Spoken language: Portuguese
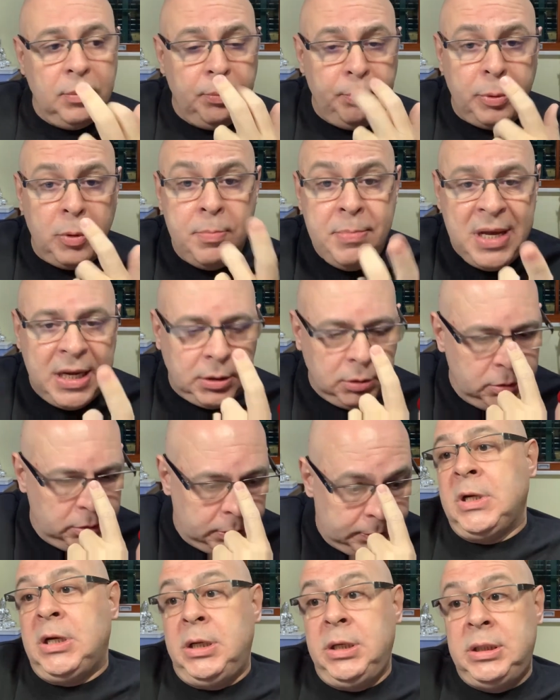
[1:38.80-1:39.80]
por medo.
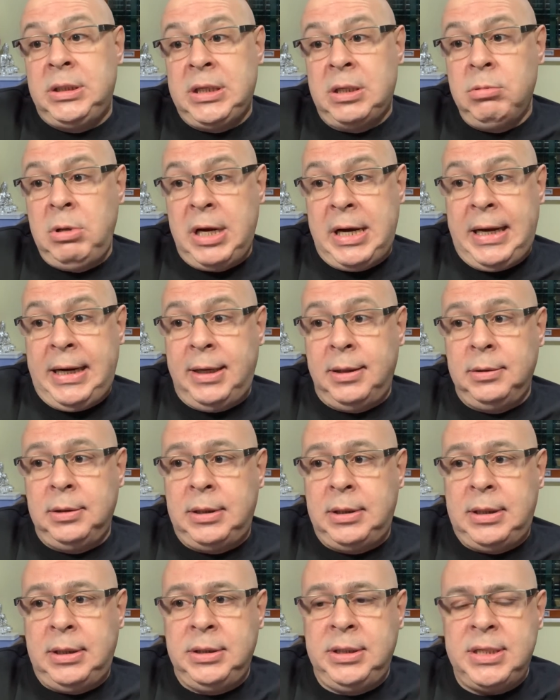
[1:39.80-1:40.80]
Então, cara,
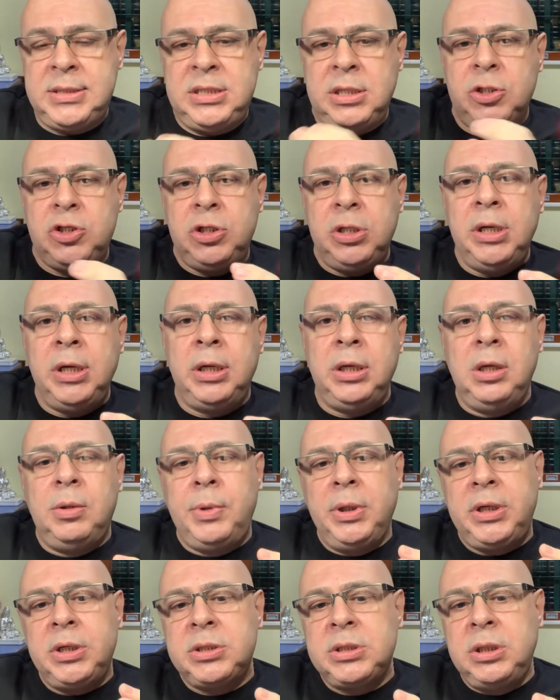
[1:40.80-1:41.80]
decidir é
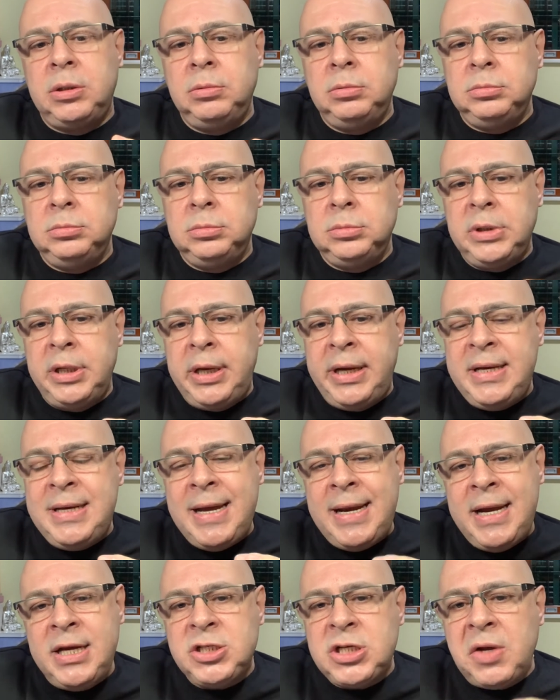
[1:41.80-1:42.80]
uma questão é
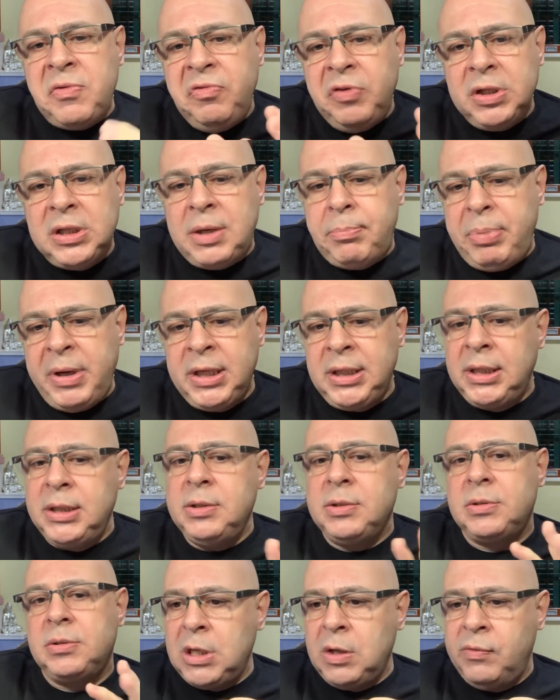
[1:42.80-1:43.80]
inerente à vida, aprenda
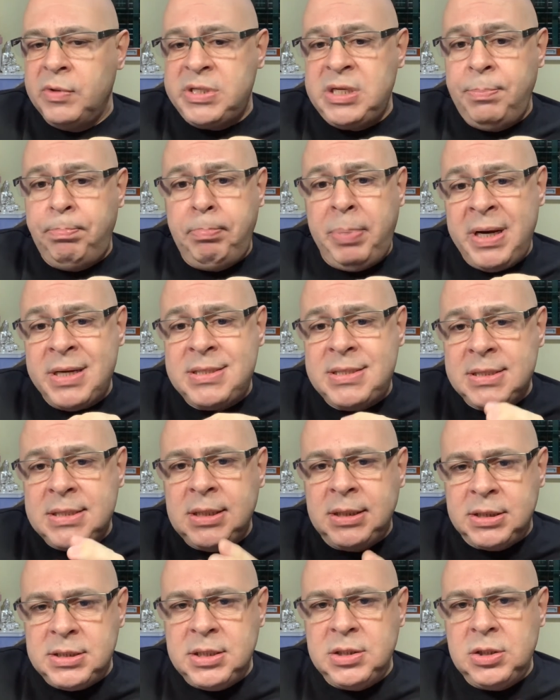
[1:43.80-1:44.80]
isso. Você precisa
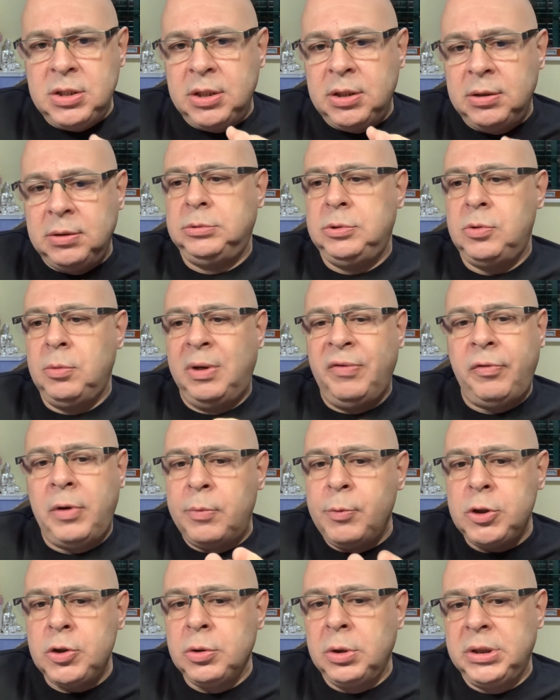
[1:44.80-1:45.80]
decidir, de uma forma
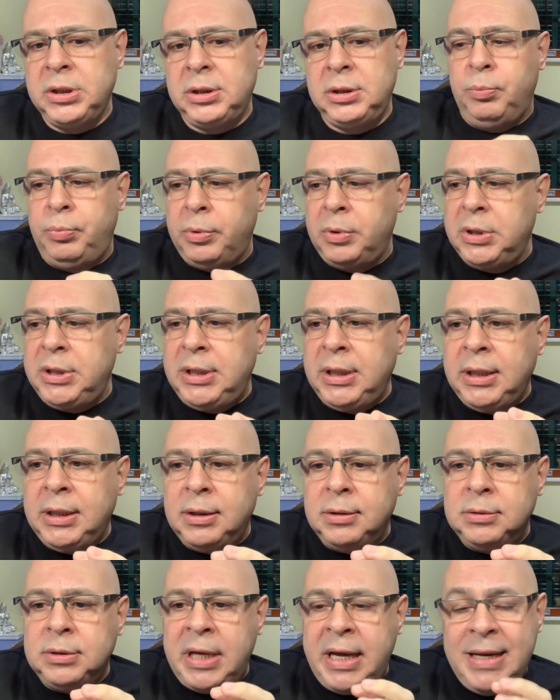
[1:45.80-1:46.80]
ou de outra, porque
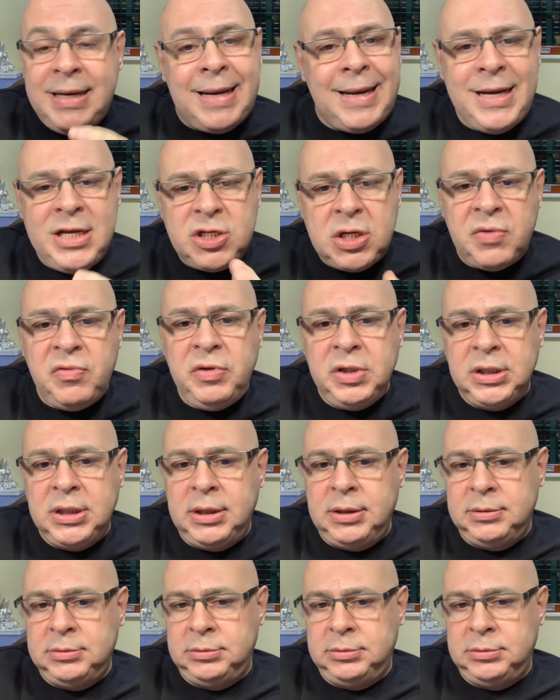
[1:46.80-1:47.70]
é inerente à vida.